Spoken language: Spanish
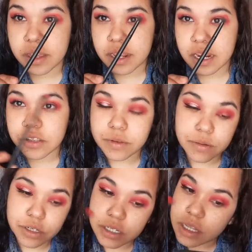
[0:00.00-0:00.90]
Regreso a mi
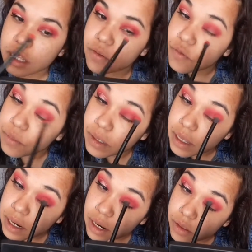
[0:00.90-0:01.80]
brochita de
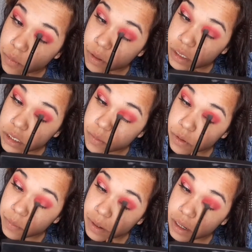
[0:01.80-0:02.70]
difuminar, la de un
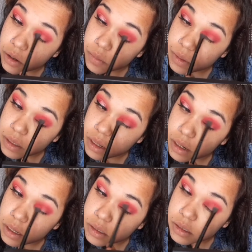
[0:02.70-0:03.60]
principio, para combinar
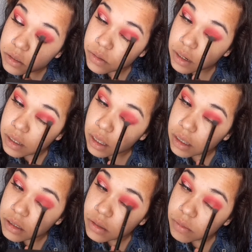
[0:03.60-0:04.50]
estas
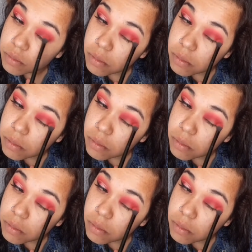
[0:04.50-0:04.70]
tonalidades.